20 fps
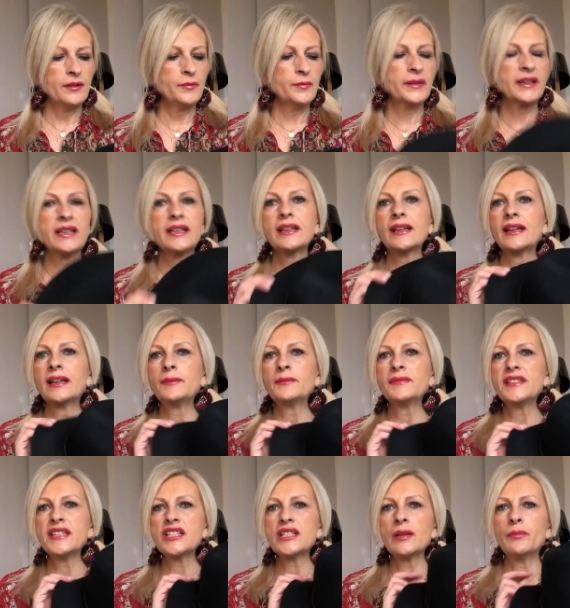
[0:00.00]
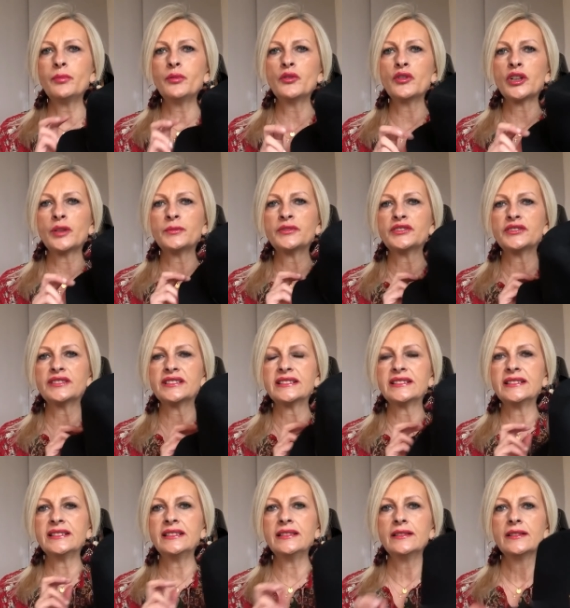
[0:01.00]
pris un petit chapeau comme
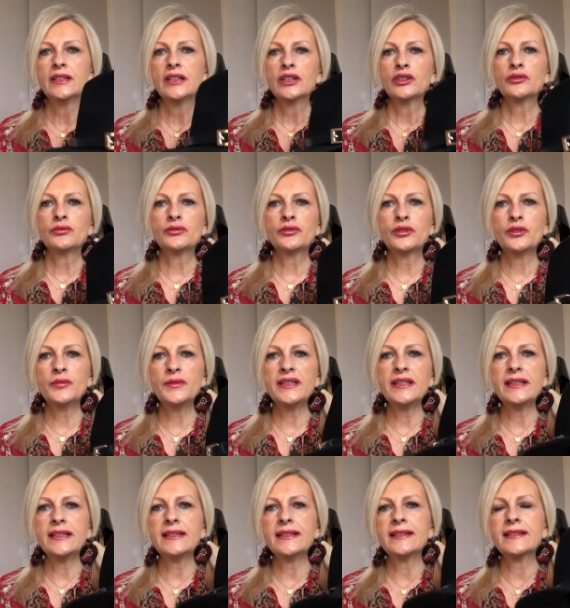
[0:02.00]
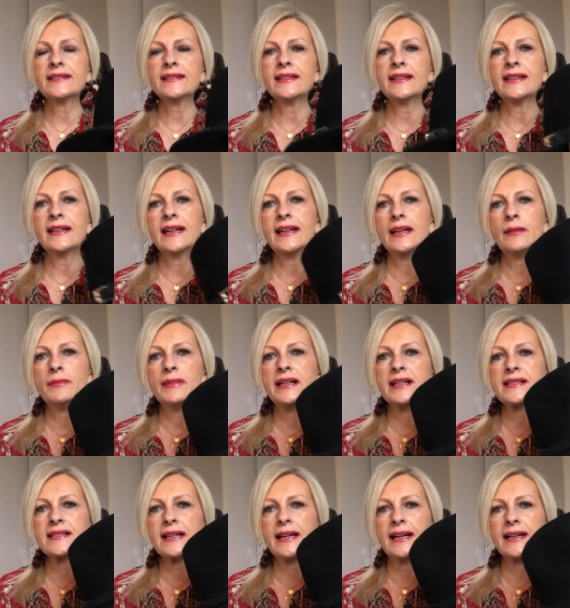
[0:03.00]
ceci. Donc lui, il était à la
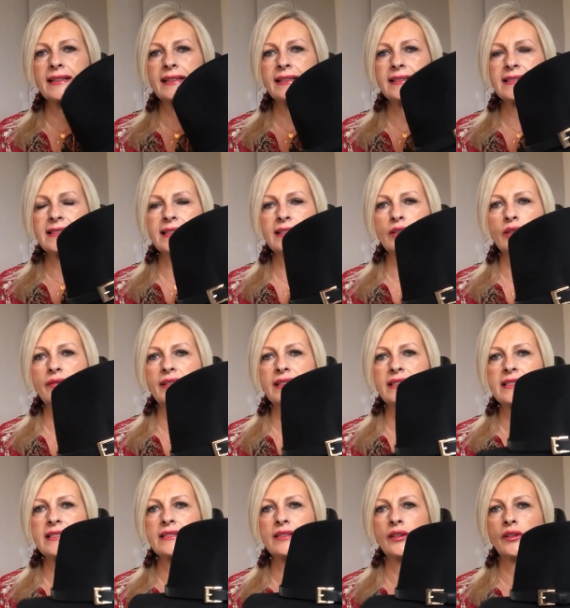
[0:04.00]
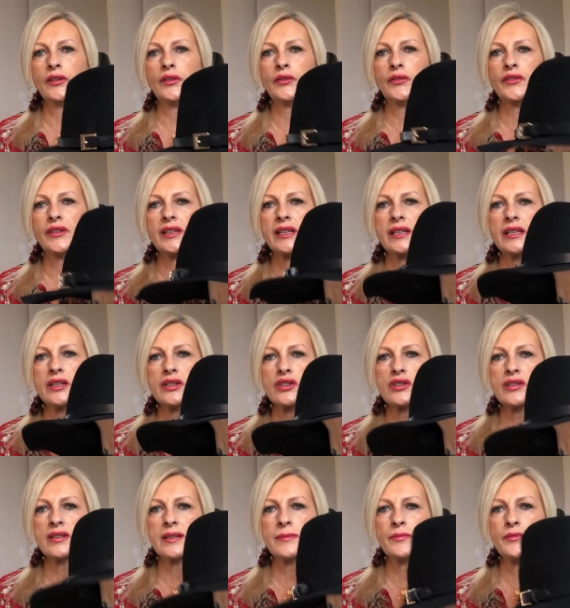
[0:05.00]
base à 15,99 et
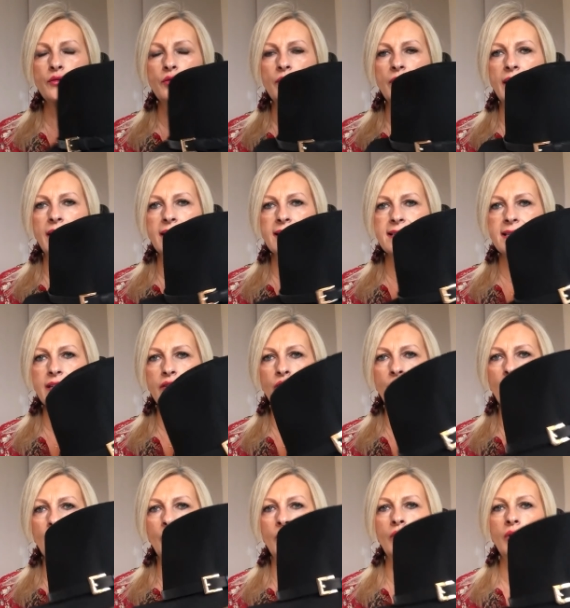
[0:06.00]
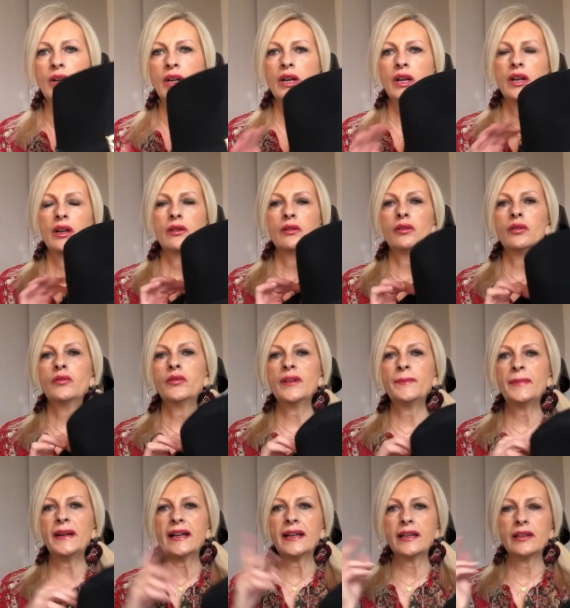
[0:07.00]
je l'ai pu à 7 euros. Voilà,
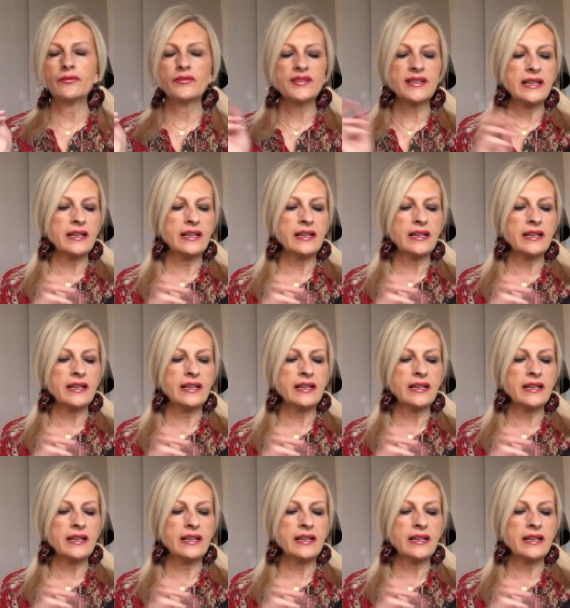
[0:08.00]
pareil, vous